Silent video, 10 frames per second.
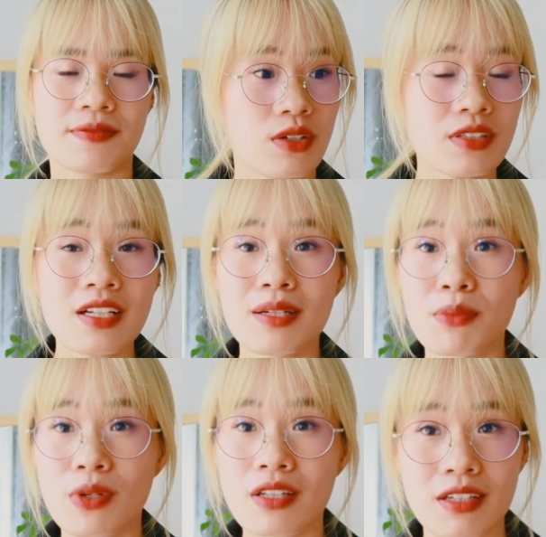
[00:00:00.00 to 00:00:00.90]
có thể là
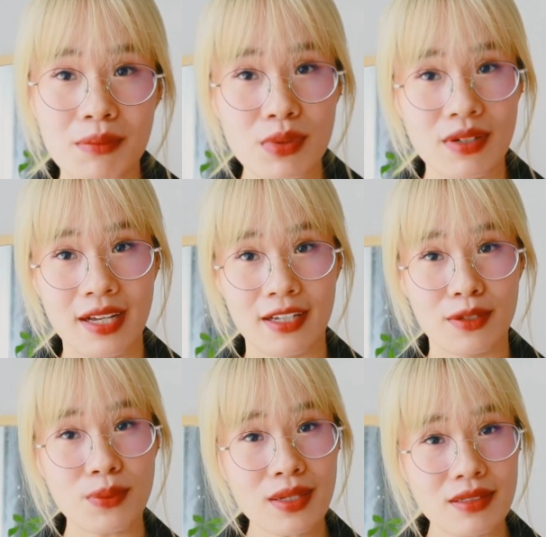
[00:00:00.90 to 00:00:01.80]
một tiếng một ngày
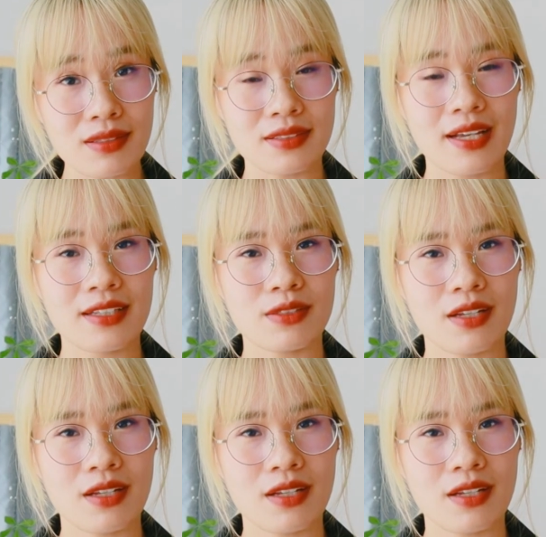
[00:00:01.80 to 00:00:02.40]
cũng là thời gian